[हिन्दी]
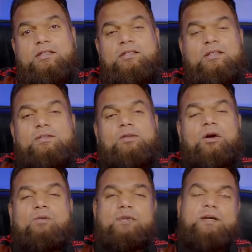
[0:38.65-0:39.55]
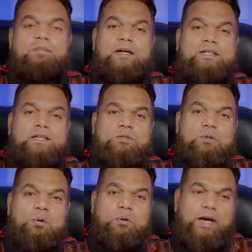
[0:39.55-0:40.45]
दिस इज़ नॉट वेरी प्लीजिंग
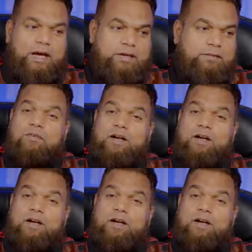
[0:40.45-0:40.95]
टू लुक एट